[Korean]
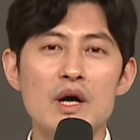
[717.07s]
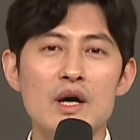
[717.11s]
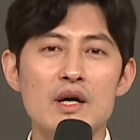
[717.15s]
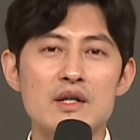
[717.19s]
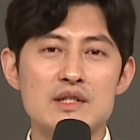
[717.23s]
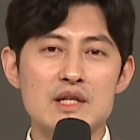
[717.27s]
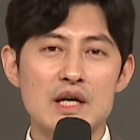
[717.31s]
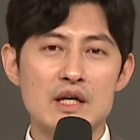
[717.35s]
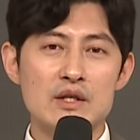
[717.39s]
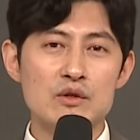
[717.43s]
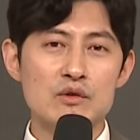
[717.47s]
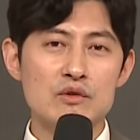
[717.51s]

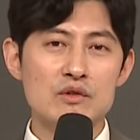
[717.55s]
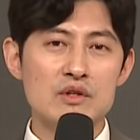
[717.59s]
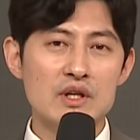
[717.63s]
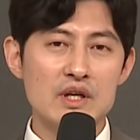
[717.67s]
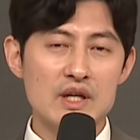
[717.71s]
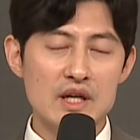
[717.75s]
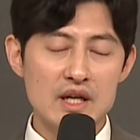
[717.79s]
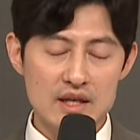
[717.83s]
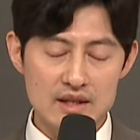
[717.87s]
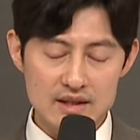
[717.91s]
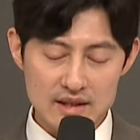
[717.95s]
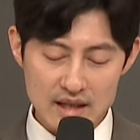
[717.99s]

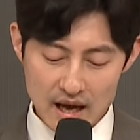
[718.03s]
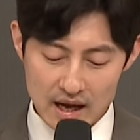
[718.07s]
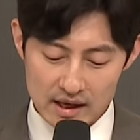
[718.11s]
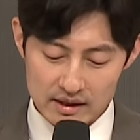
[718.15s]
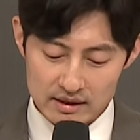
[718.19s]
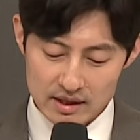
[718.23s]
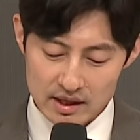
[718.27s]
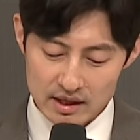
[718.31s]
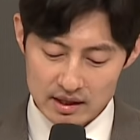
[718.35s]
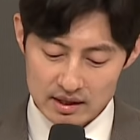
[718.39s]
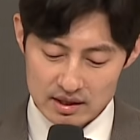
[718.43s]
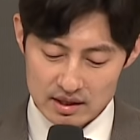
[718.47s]
자녀들에게
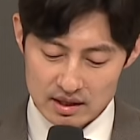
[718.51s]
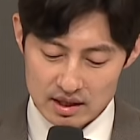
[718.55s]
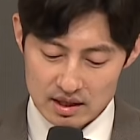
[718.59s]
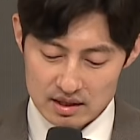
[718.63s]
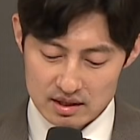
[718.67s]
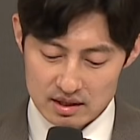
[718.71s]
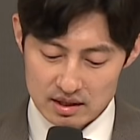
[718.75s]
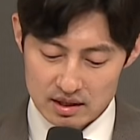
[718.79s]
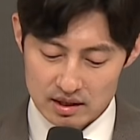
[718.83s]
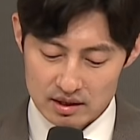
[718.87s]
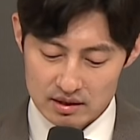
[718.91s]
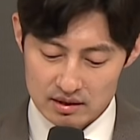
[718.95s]
당당히
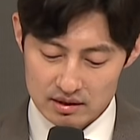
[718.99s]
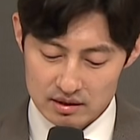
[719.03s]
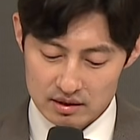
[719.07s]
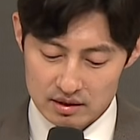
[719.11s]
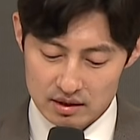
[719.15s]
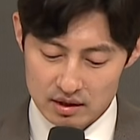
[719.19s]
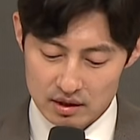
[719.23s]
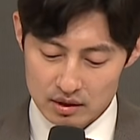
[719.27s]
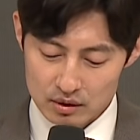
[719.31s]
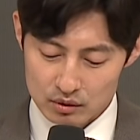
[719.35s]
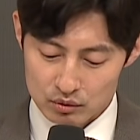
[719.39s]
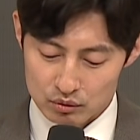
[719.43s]
얘기하는
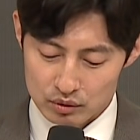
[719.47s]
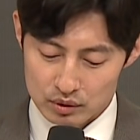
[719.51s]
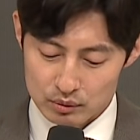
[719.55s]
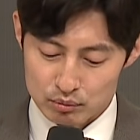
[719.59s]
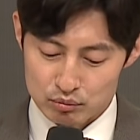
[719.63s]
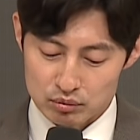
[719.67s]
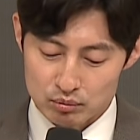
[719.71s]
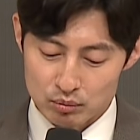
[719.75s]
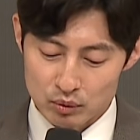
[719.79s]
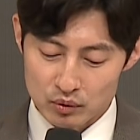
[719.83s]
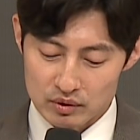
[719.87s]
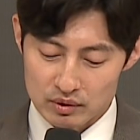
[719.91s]
우리
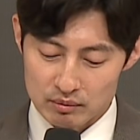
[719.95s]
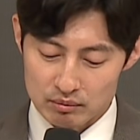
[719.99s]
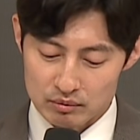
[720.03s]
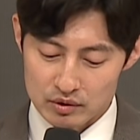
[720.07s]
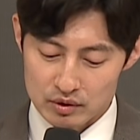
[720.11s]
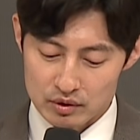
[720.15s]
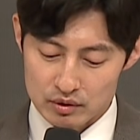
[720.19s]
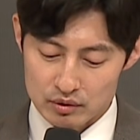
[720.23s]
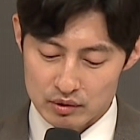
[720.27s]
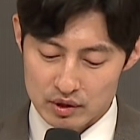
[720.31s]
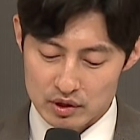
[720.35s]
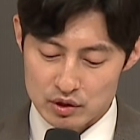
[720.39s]

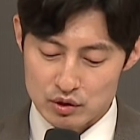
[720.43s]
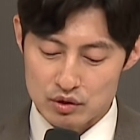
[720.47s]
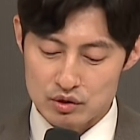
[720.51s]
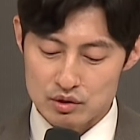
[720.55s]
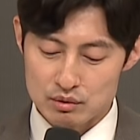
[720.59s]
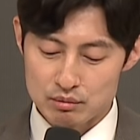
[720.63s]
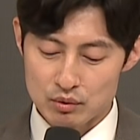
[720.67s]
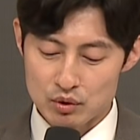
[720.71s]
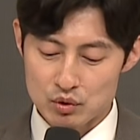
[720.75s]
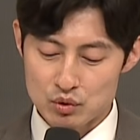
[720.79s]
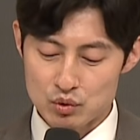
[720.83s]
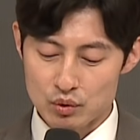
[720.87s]
부모님들
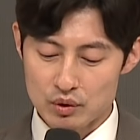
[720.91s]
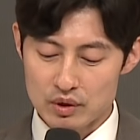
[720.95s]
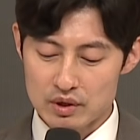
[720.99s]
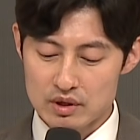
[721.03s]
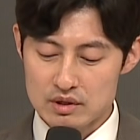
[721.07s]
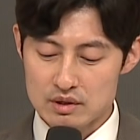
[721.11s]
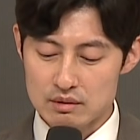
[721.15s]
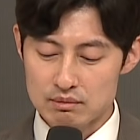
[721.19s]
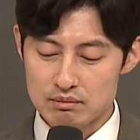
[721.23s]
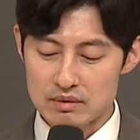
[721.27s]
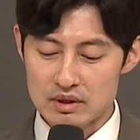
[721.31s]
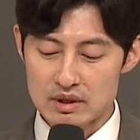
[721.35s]
되셨으면
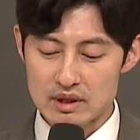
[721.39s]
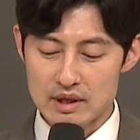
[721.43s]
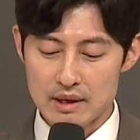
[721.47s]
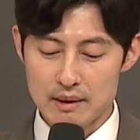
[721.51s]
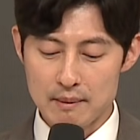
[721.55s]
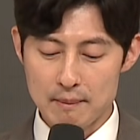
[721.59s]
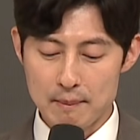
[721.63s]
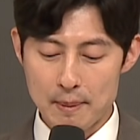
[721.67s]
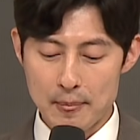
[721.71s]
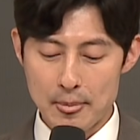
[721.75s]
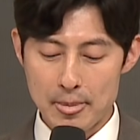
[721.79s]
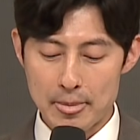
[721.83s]
좋겠습니다.
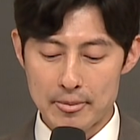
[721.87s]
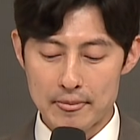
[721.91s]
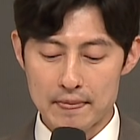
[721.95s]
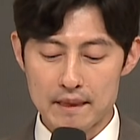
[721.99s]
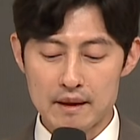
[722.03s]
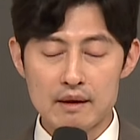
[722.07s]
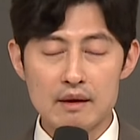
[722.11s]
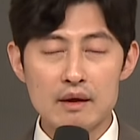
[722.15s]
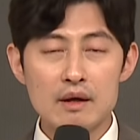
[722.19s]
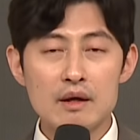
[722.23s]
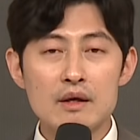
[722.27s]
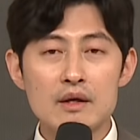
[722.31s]

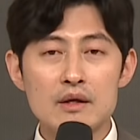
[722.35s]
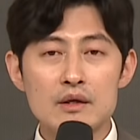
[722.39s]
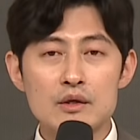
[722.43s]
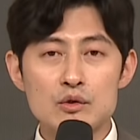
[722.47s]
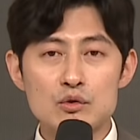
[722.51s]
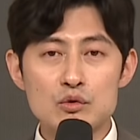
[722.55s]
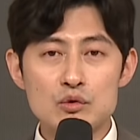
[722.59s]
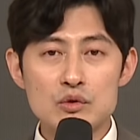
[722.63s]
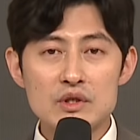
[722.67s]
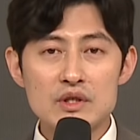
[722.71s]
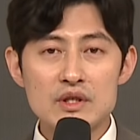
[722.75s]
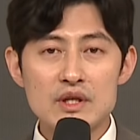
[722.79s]

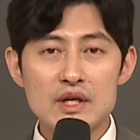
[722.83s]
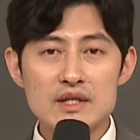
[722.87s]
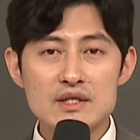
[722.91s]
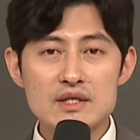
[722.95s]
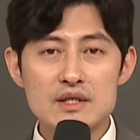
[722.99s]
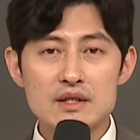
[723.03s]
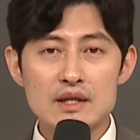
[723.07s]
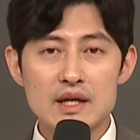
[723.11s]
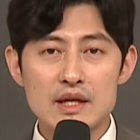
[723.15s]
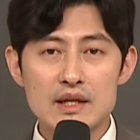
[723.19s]
유일하신